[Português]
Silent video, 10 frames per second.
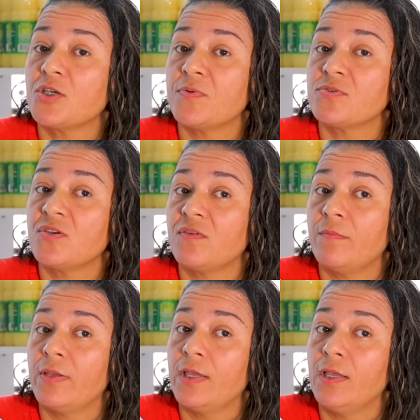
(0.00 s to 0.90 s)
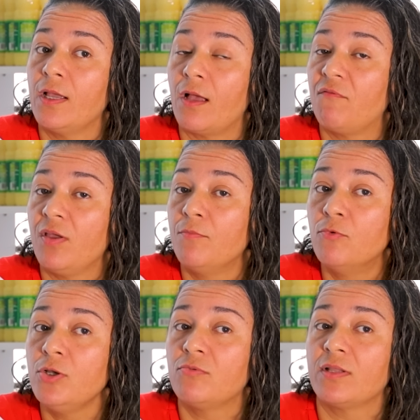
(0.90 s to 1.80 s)
as pessoas vêm bem, vêm
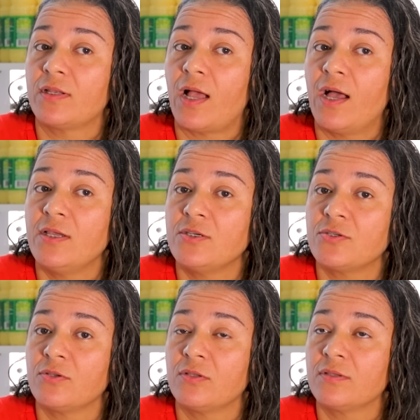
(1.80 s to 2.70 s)
muito atrás,